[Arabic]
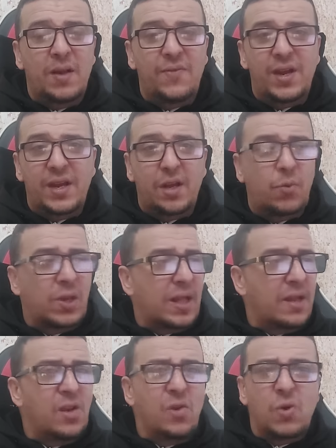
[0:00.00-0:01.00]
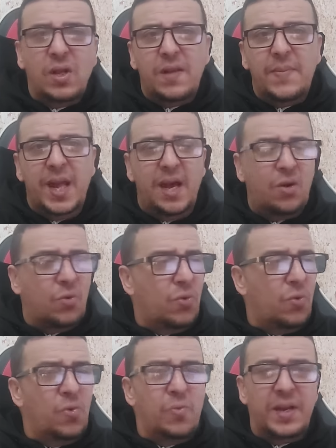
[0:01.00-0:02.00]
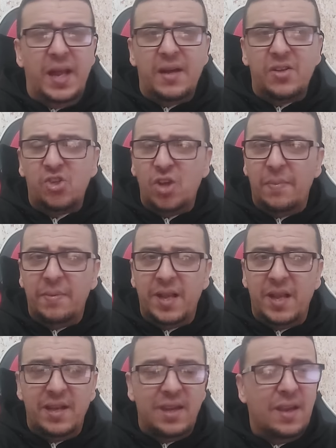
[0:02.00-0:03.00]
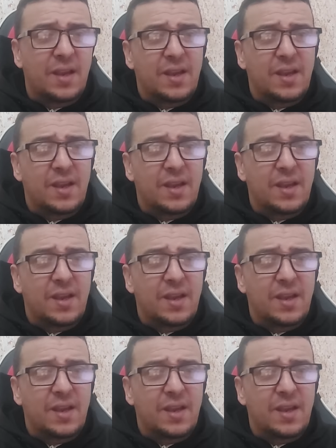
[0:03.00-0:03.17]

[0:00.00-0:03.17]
الفريق الوطني وهذا من حقه ومن حق الشعب تاني